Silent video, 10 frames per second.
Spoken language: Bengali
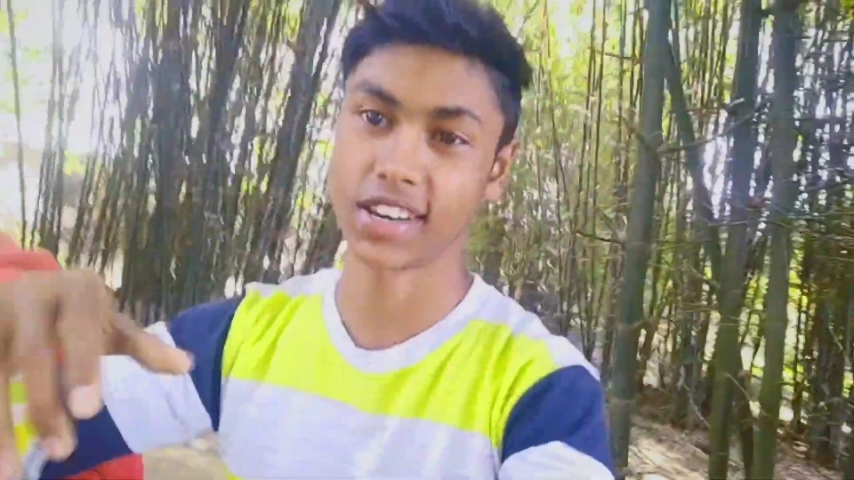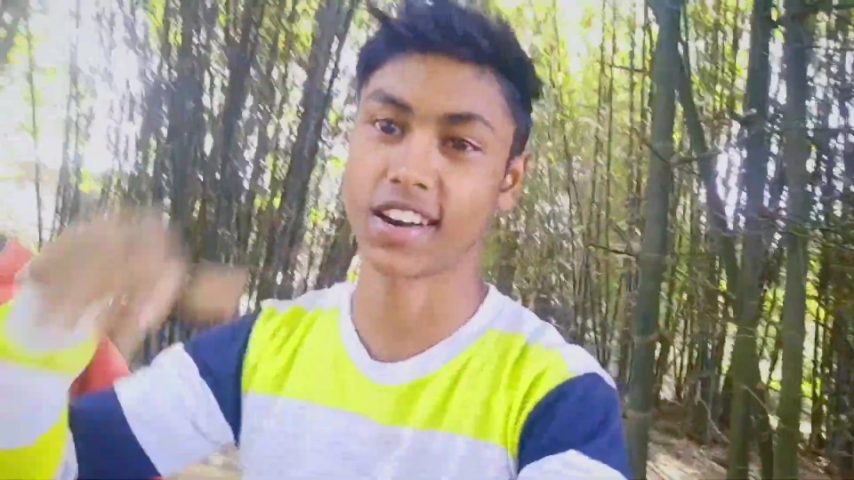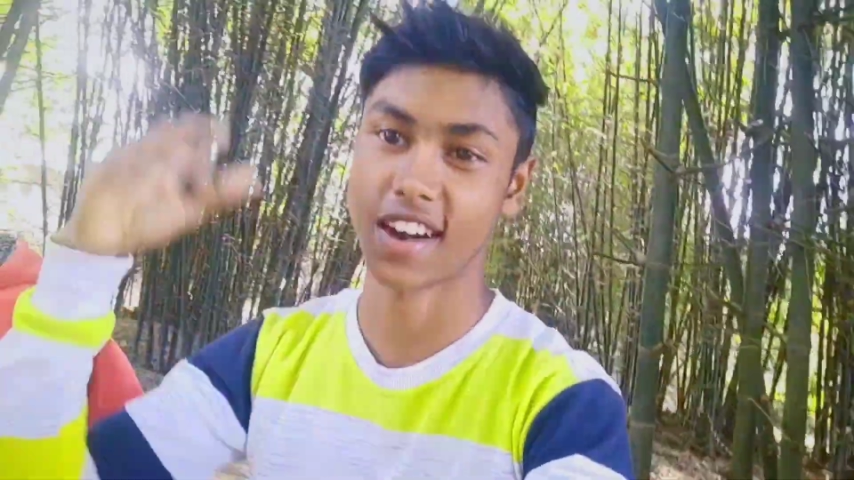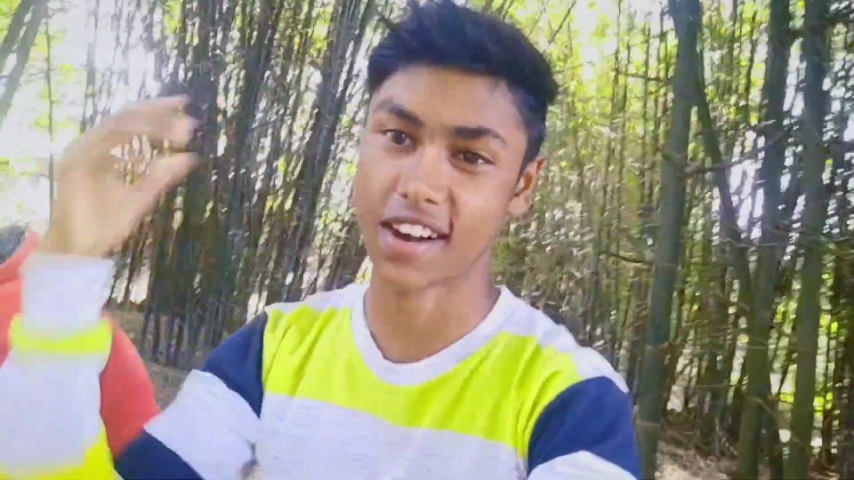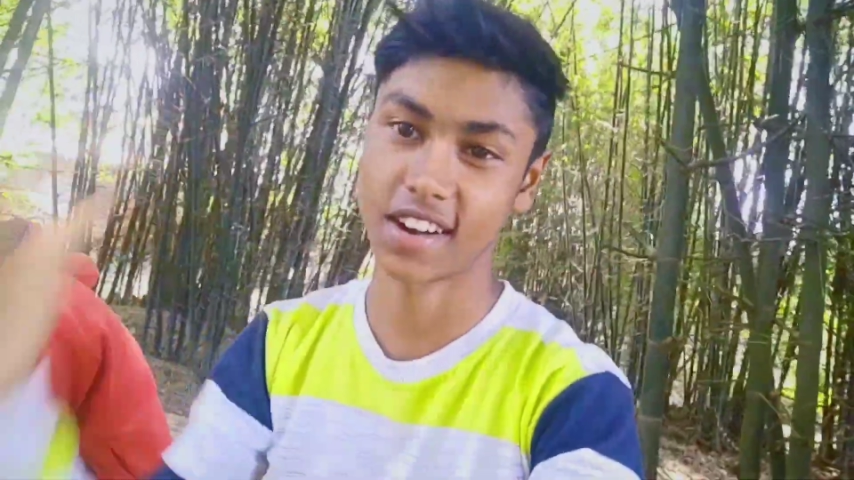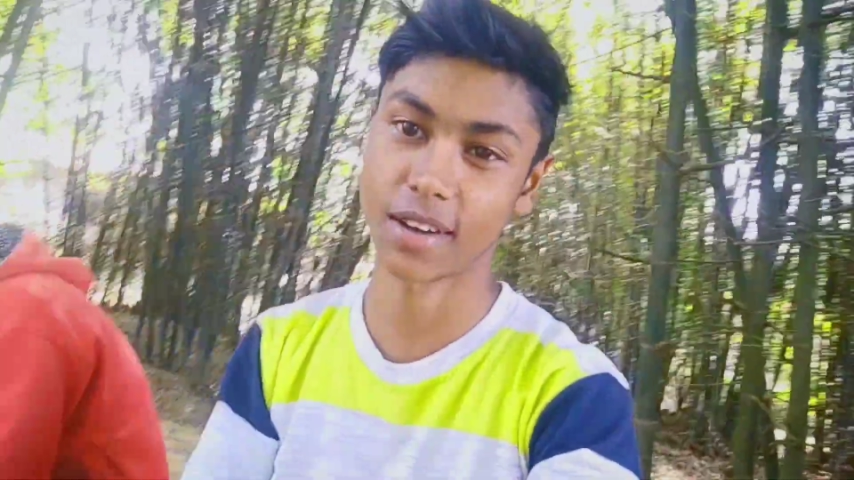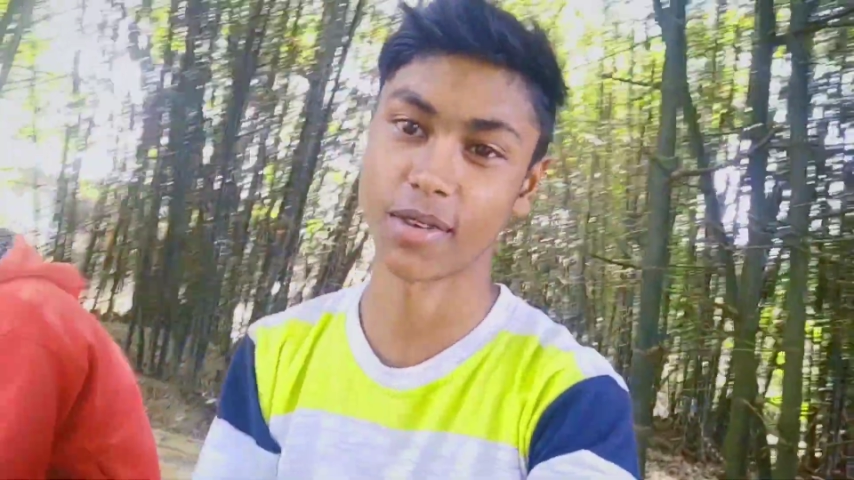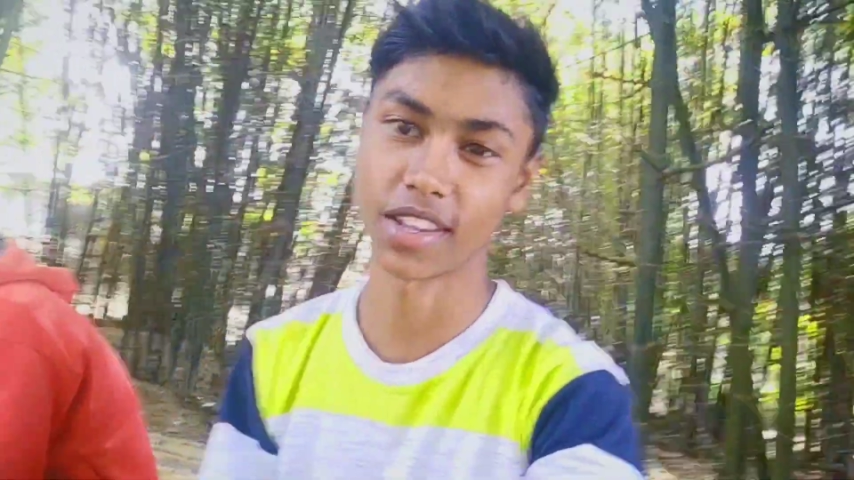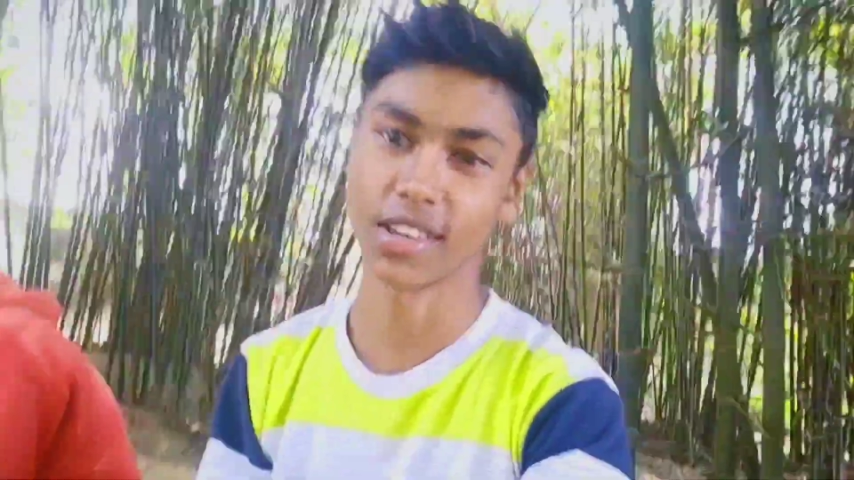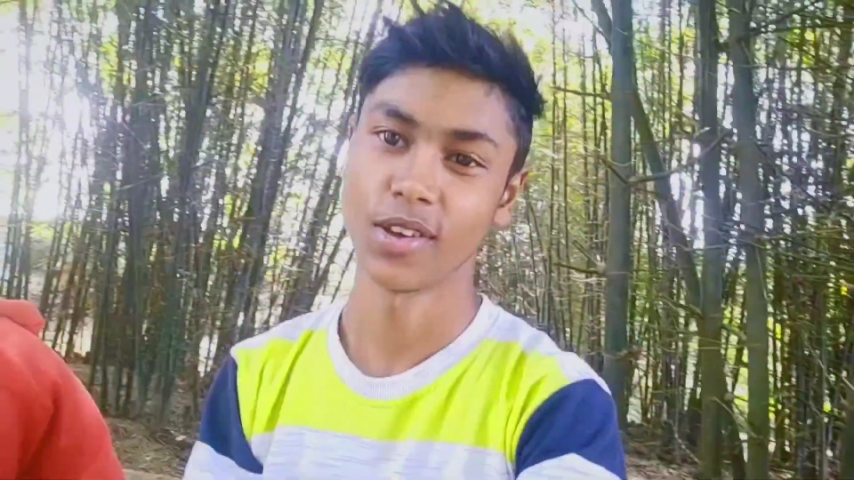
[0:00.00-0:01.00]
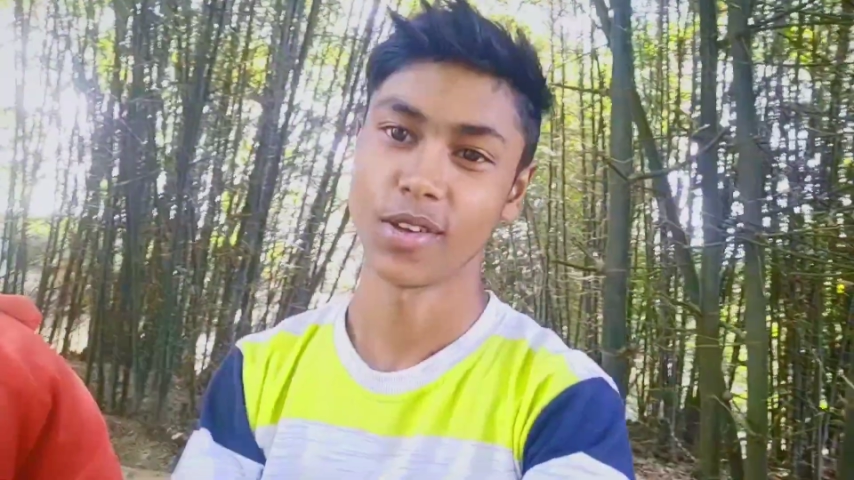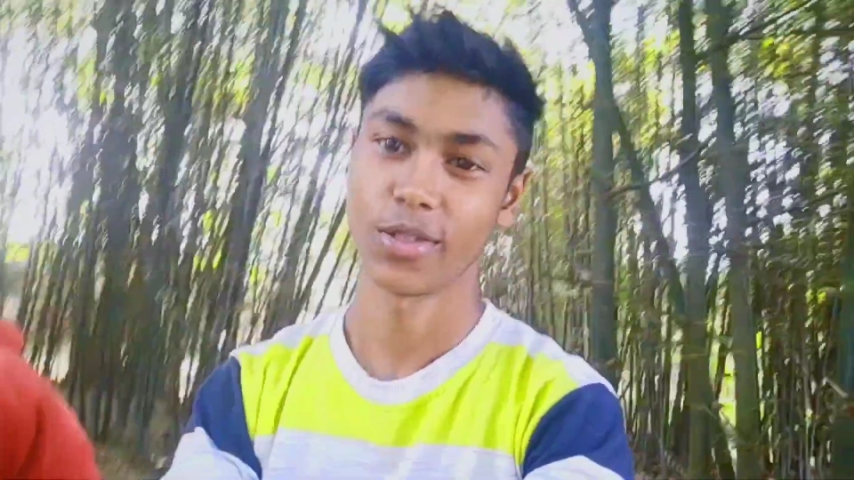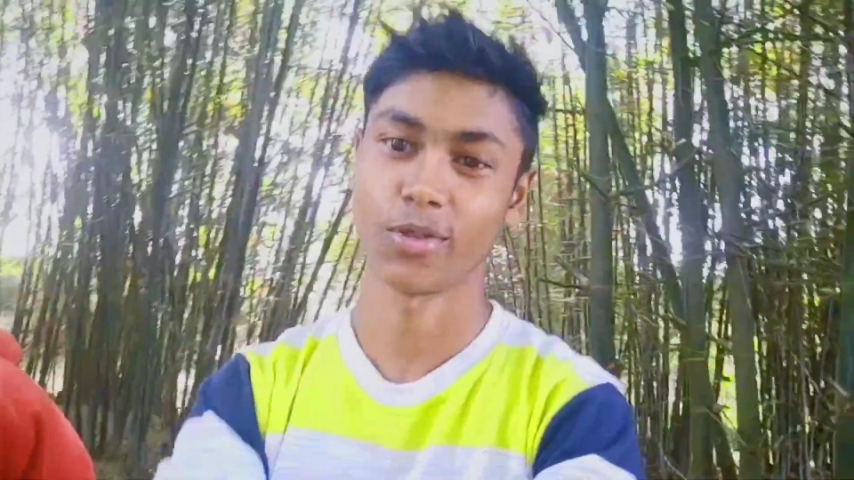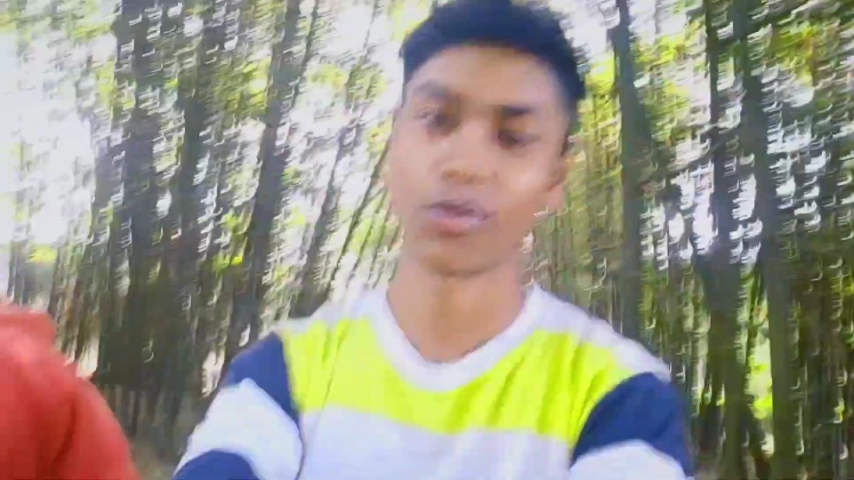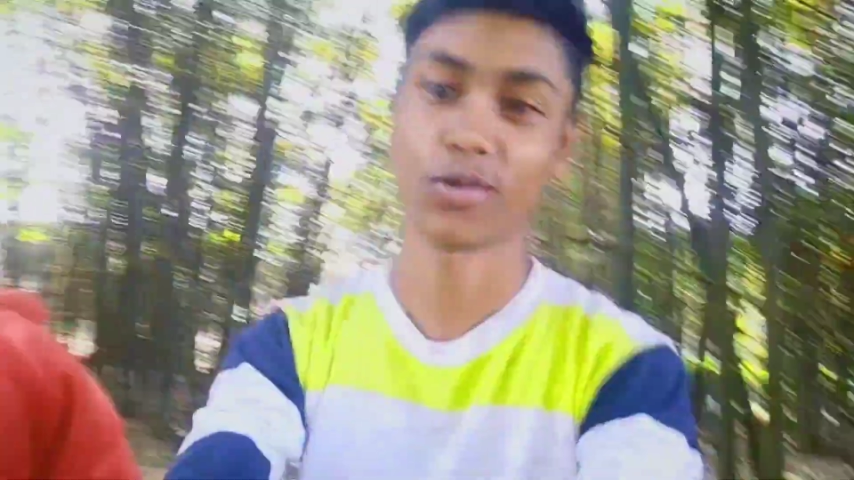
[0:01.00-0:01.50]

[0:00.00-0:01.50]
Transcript: এখানে আড্ডা মারি তো